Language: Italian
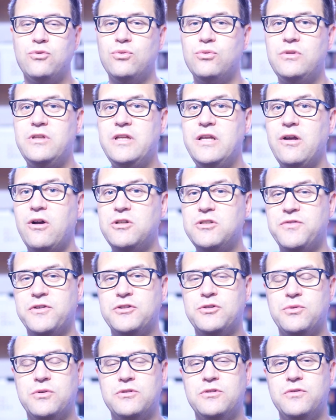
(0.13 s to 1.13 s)
a tutti, oggi
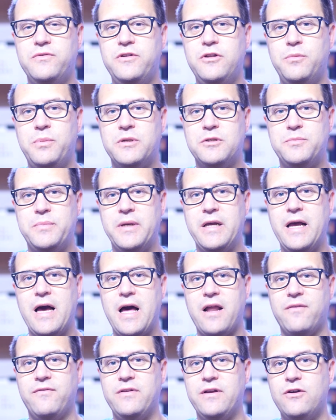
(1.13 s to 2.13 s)
faccio questo video per
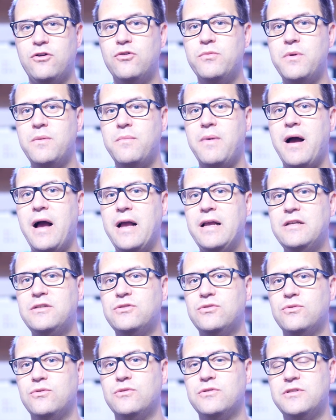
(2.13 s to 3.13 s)
spiegarvi come mai
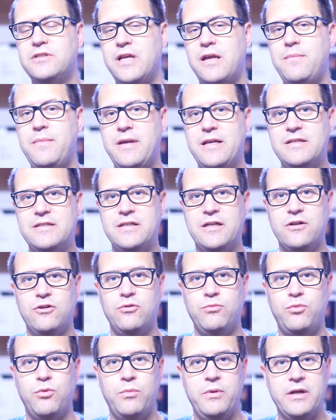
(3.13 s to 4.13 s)
sono sei mesi che
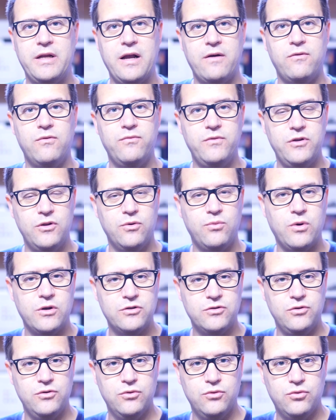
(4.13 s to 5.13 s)
non pubblicavo un video qua
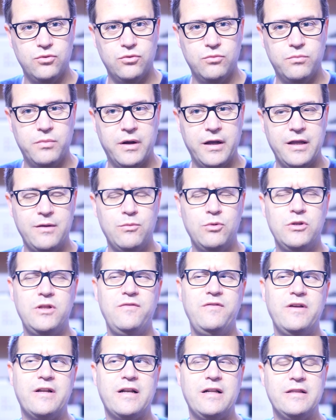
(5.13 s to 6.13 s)
su YouTube. I
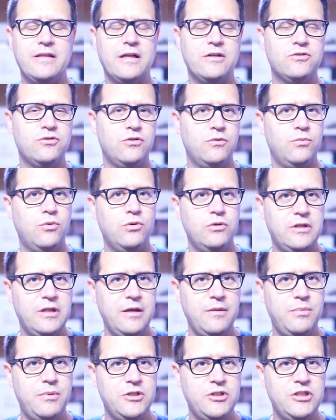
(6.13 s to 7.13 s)
motivi in realtà sono
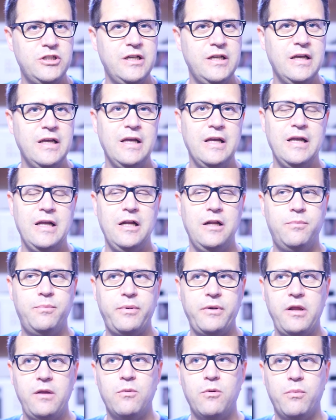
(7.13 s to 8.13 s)
molteplici, il
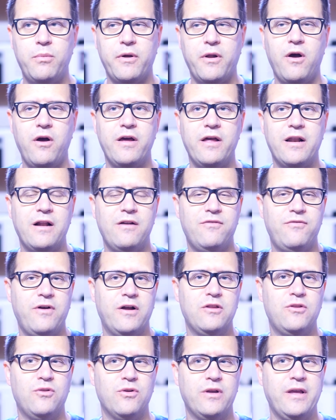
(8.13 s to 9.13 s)
primo però era il
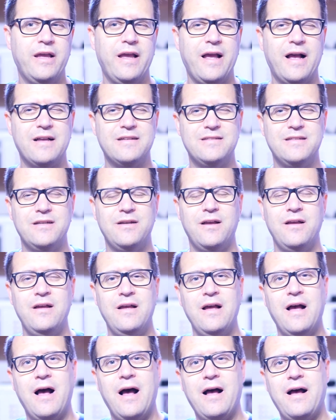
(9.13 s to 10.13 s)
fatto che a, se,
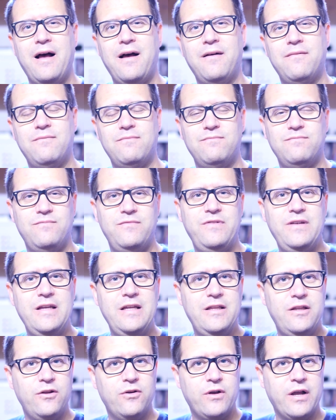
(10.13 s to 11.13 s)
a
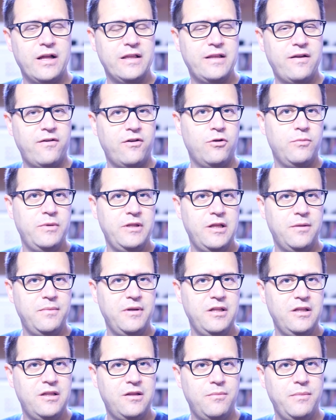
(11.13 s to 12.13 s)
video che andavano
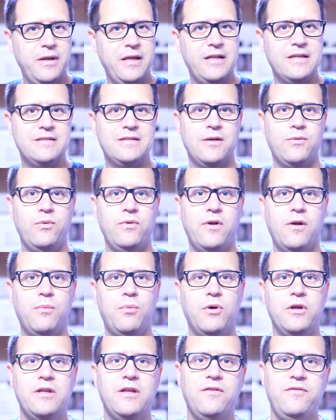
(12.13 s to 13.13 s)
mediamente bene seguivano
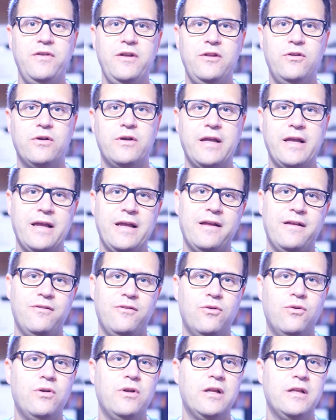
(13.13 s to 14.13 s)
poi dei video che
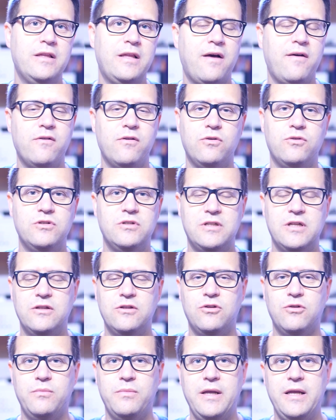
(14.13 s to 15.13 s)
non andavano così
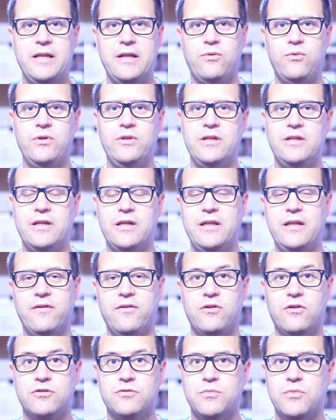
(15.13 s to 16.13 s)
tanto bene, quindi
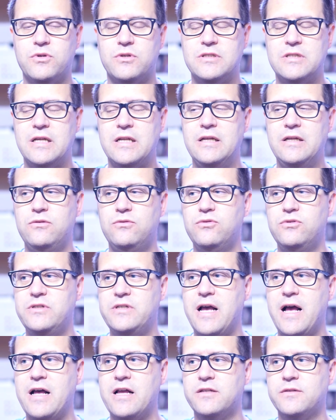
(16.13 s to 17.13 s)
tendevano a smorzare
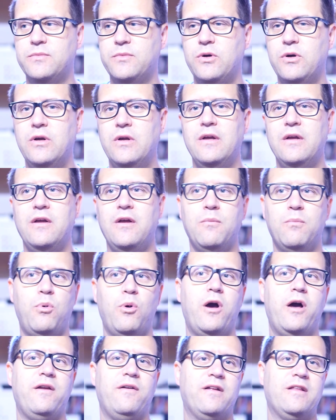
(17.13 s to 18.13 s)
l'entusiasmo,
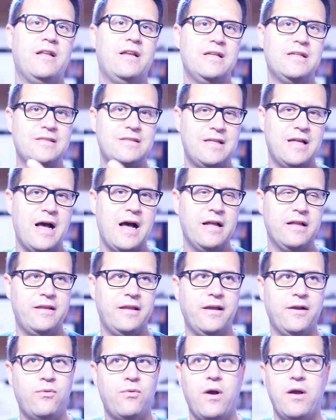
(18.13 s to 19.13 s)
poi è arrivata
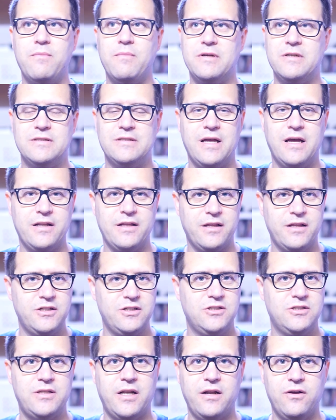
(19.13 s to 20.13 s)
l'estate e qua in mansarda
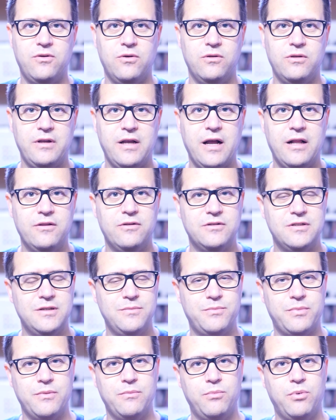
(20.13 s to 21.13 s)
registrare col caldo è
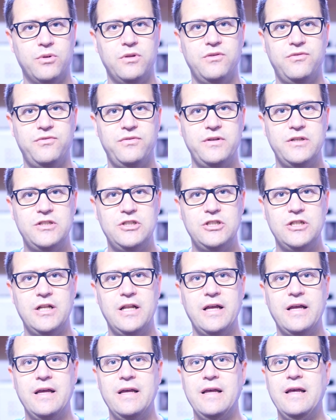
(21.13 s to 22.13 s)
sempre un po'
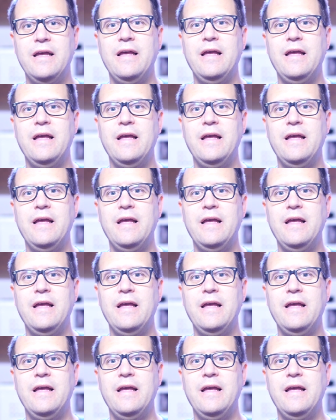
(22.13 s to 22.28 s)
difficile